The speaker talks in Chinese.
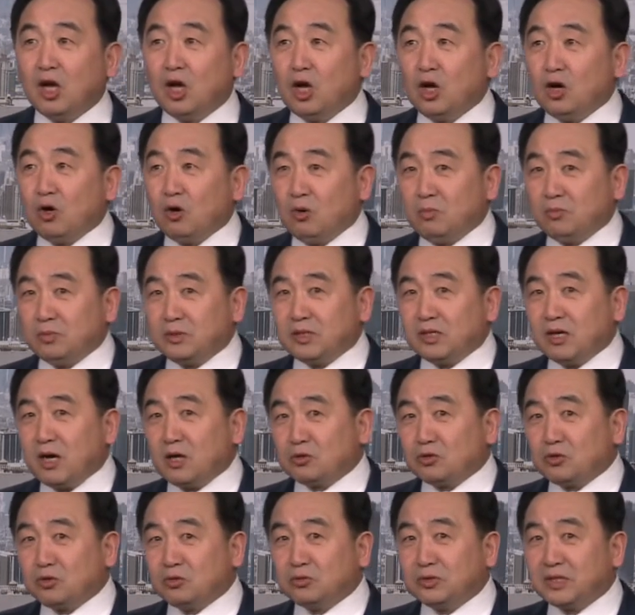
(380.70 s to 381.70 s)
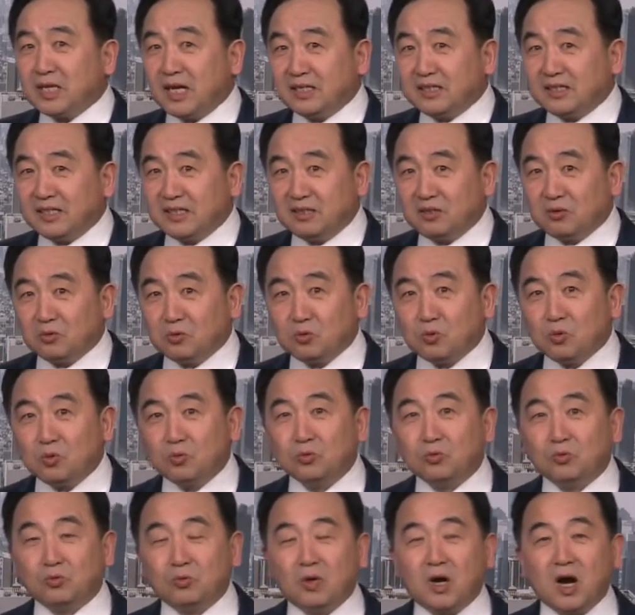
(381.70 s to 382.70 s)
我们知道出现那种
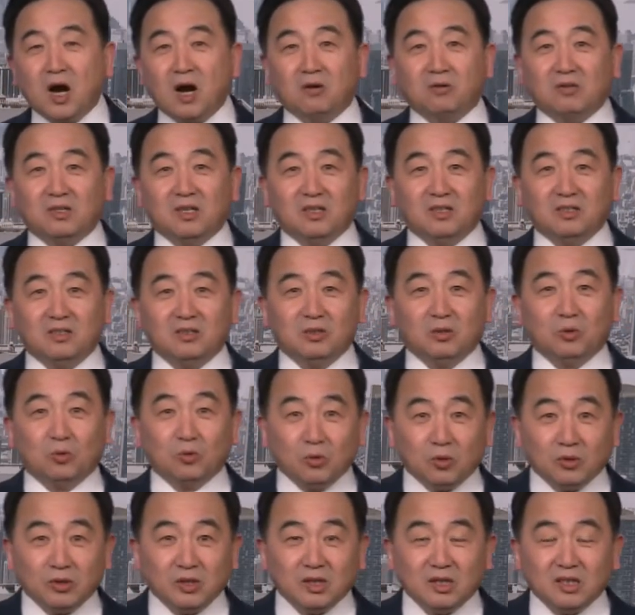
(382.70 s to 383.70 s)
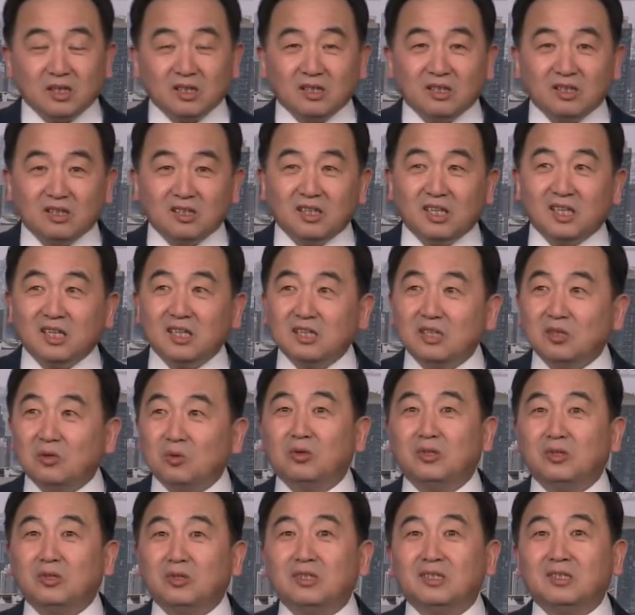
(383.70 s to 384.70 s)
公主号的游轮，那个游
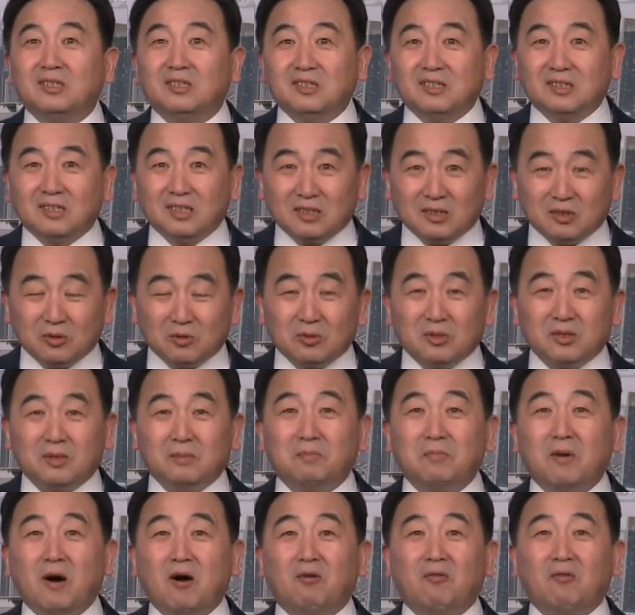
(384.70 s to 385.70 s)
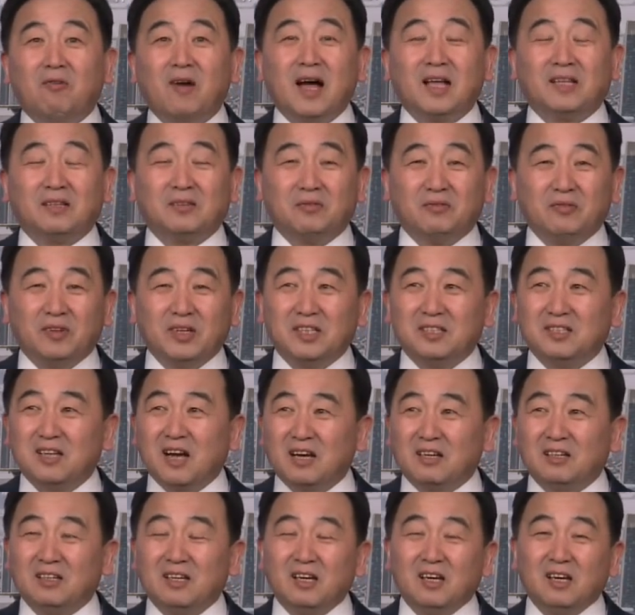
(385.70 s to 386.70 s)
轮那就是爆发的非
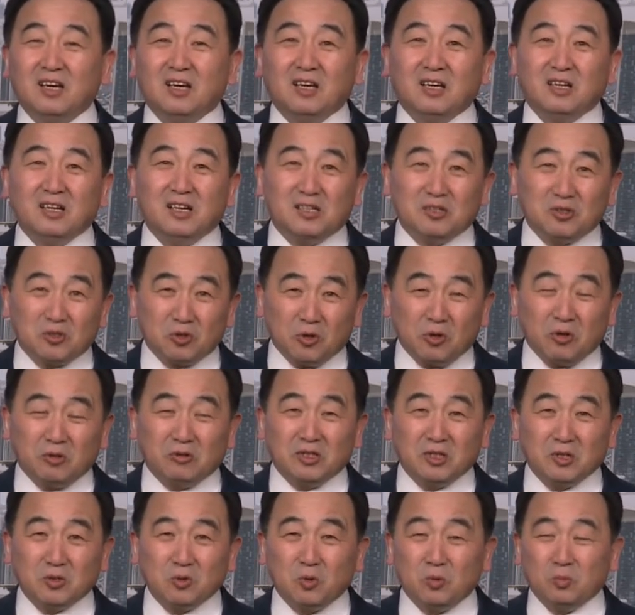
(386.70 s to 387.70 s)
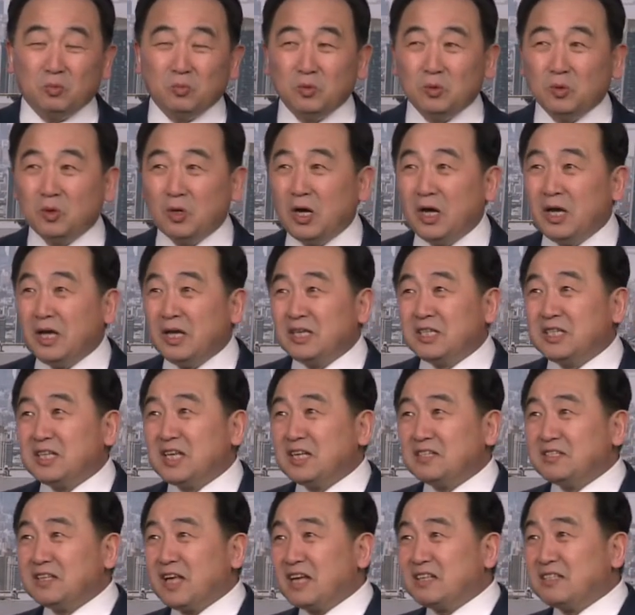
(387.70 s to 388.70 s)
常令所有人恐怖。
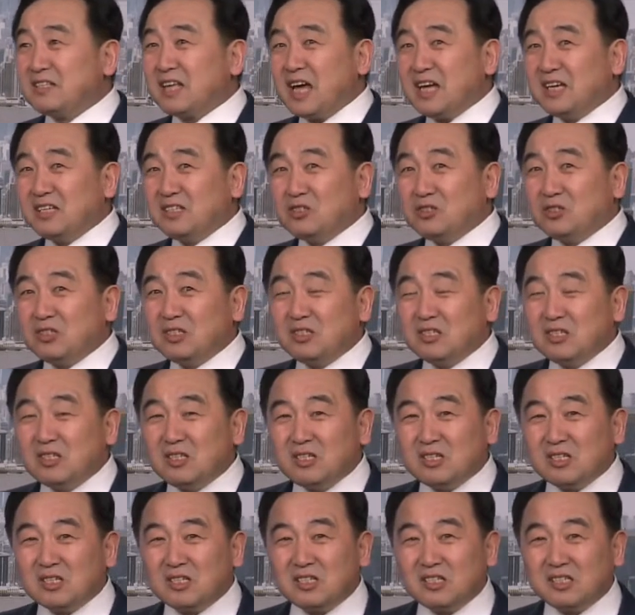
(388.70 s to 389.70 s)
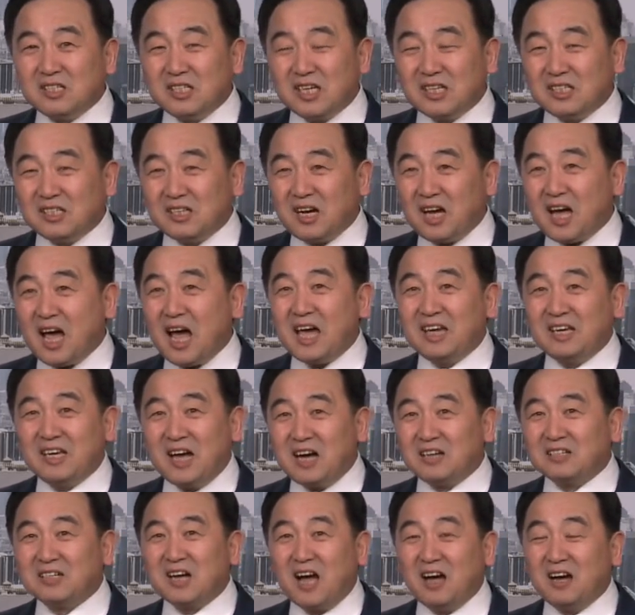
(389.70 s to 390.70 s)
现在在世界的海
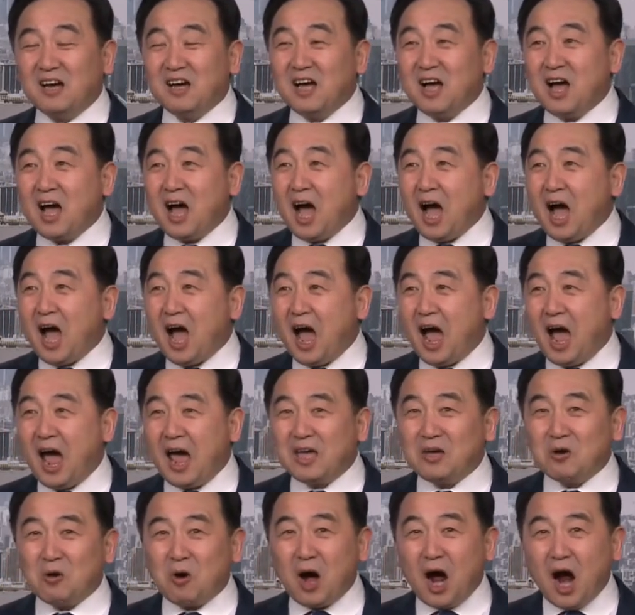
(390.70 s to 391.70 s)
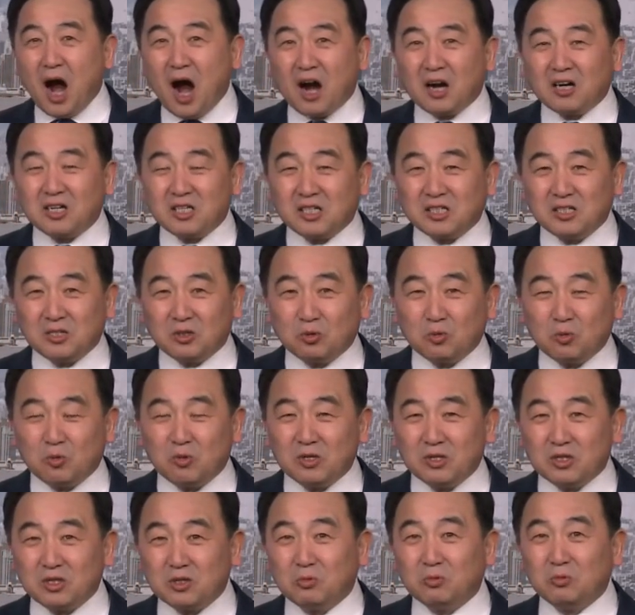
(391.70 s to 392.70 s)
洋上还有二十
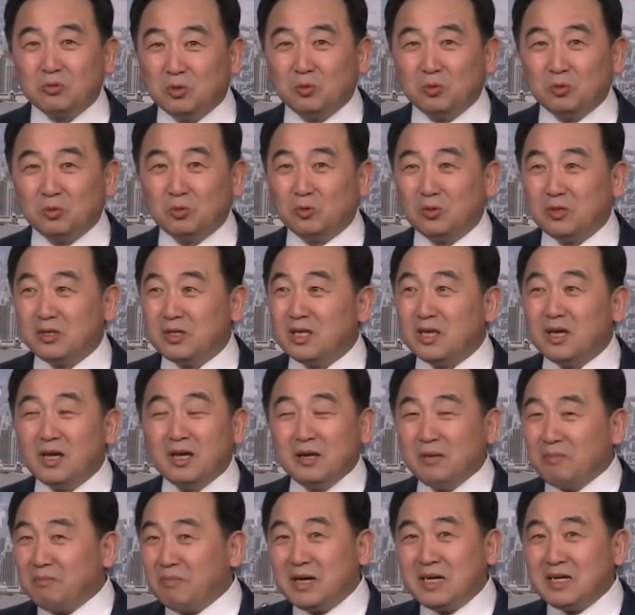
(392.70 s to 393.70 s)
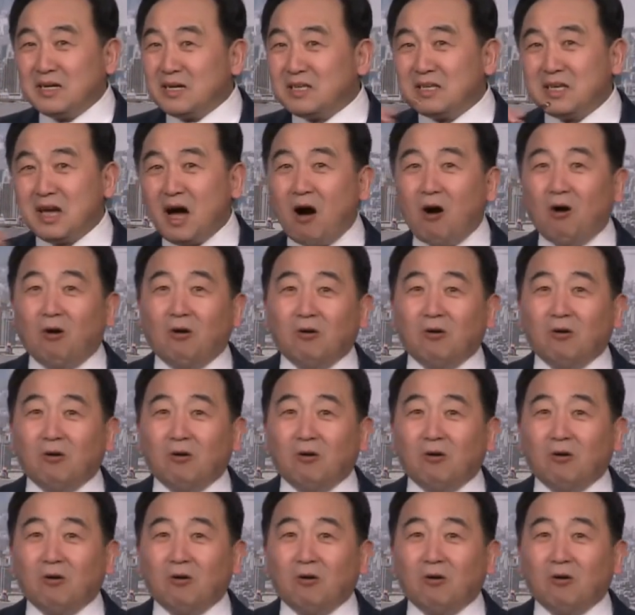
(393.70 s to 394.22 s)
多艘游轮没人要，